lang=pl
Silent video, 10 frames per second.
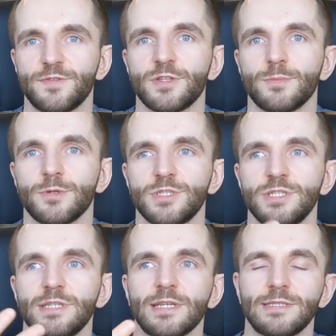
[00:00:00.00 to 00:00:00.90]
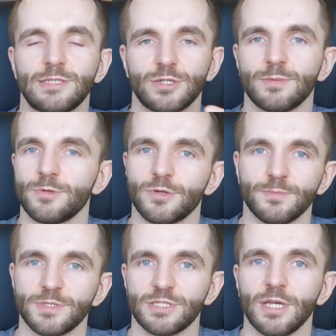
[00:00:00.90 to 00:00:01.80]
świadomości, te istoty
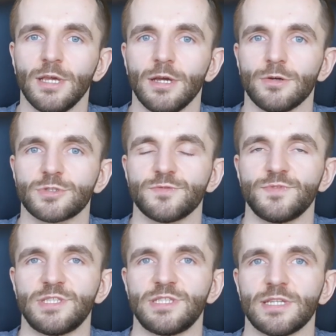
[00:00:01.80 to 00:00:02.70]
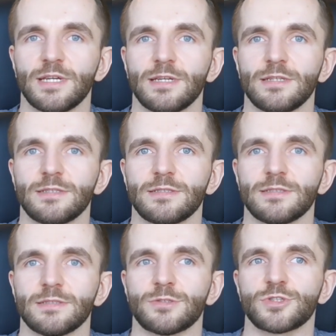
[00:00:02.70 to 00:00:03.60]
mogą być oczywiście
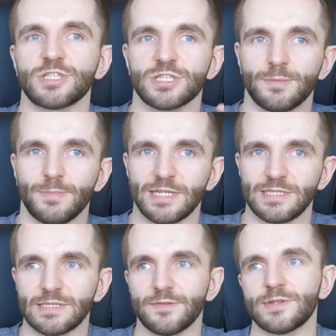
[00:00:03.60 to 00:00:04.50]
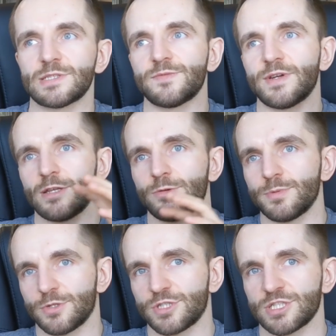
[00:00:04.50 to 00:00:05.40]
e, troszeczkę bardziej zaawansowane
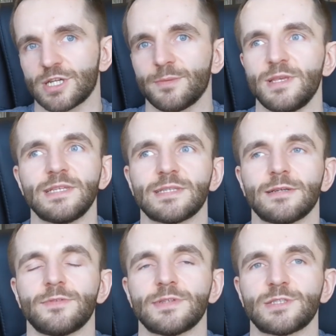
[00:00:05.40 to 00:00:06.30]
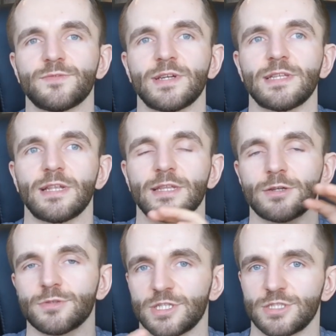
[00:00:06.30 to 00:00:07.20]
lub troszeczkę mniej zaawansowane,
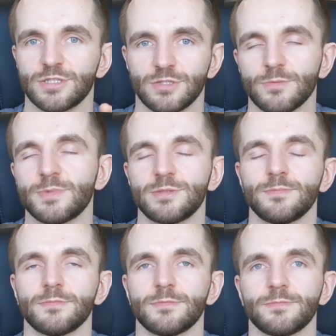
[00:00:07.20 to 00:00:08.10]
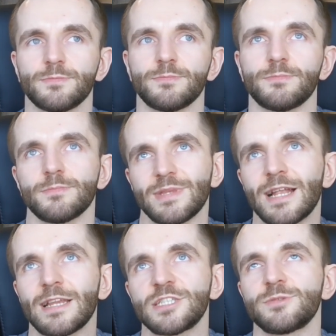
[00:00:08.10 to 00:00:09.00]
dlatego też to będzie, mm,
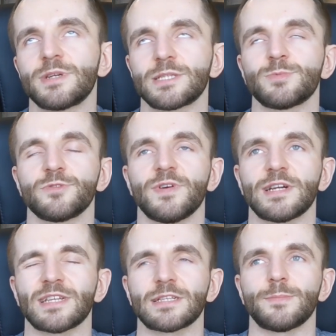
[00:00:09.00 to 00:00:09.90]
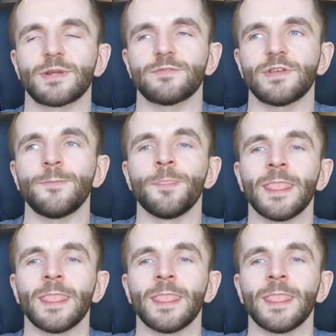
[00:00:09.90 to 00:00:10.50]
należy brać pod uwagę tak naprawdę.